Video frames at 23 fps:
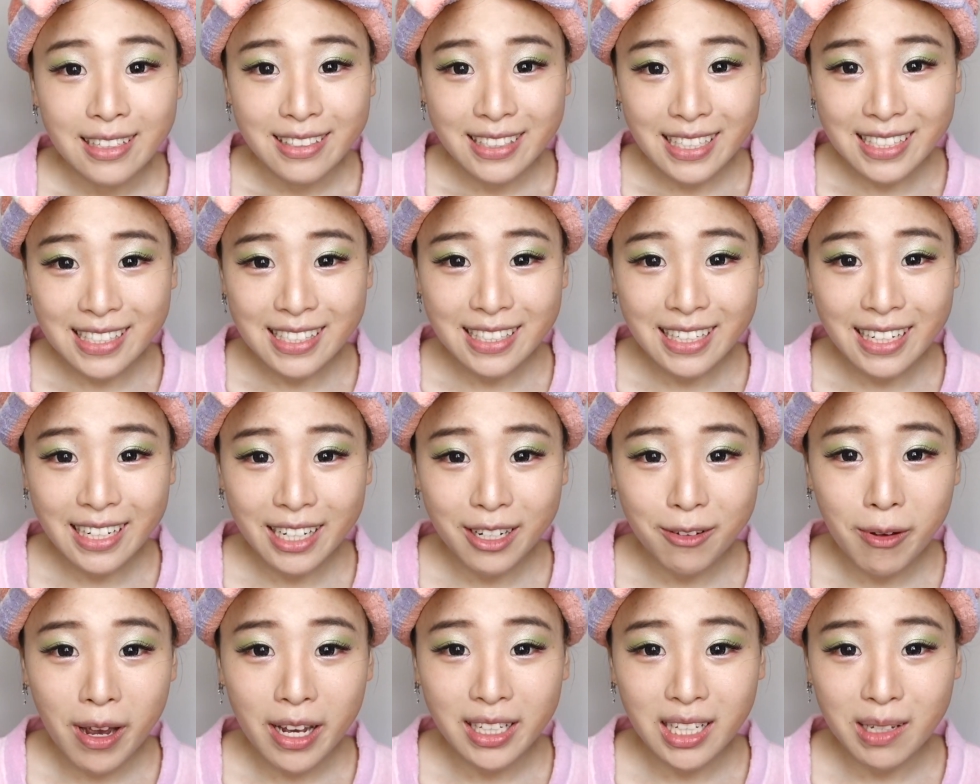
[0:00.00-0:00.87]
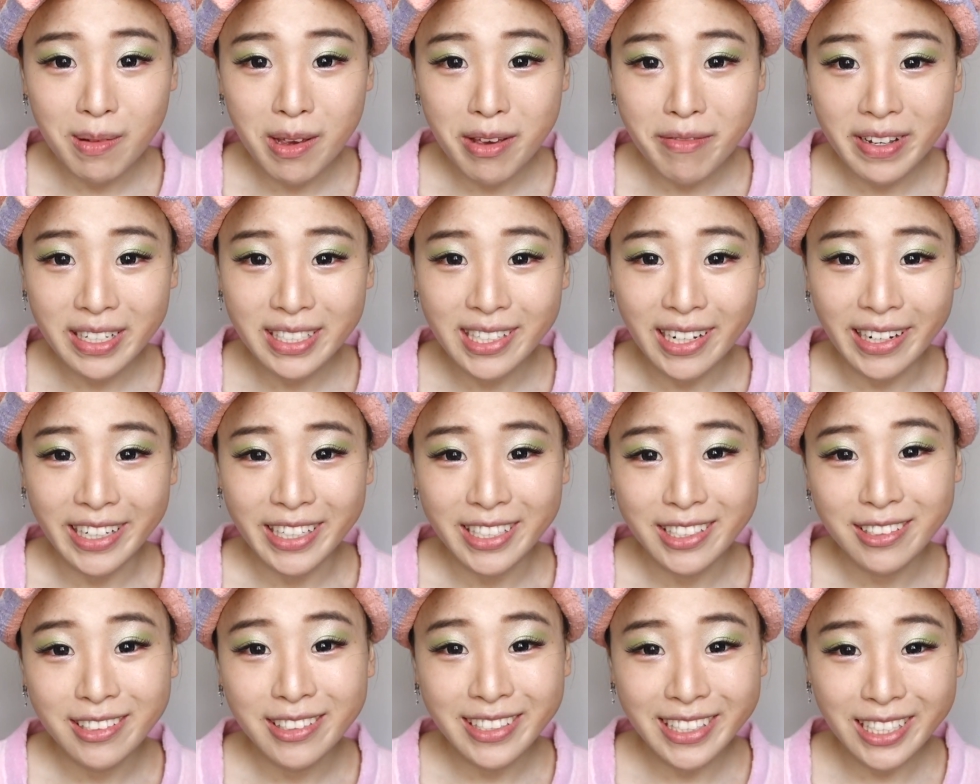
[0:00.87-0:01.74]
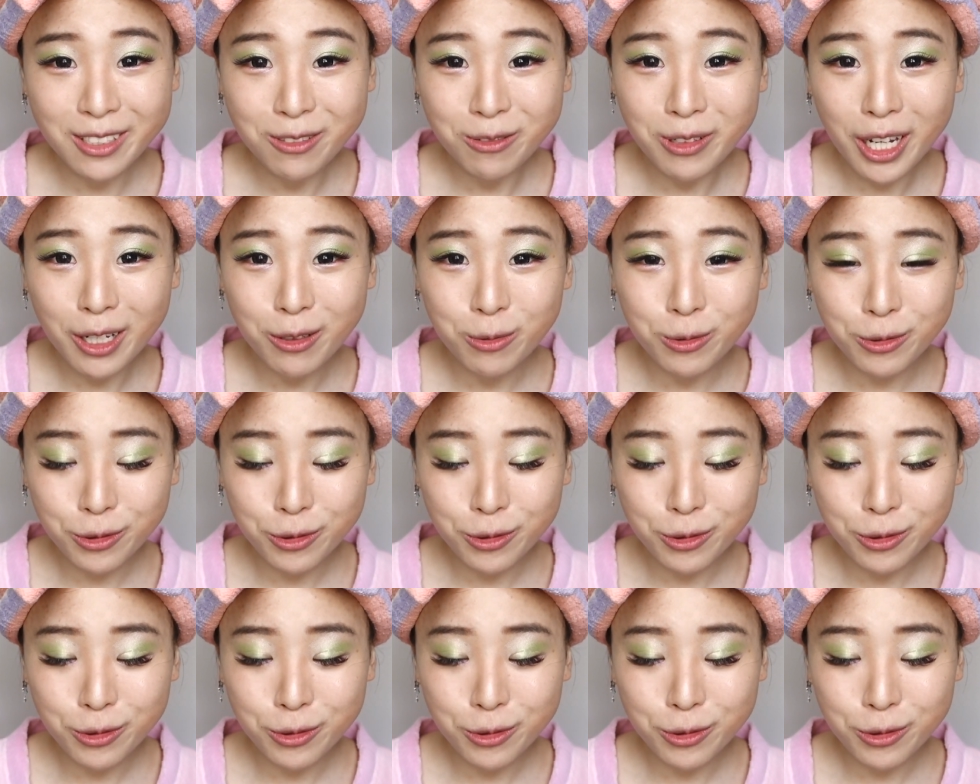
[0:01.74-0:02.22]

这次呢，我要特别分享一支新刷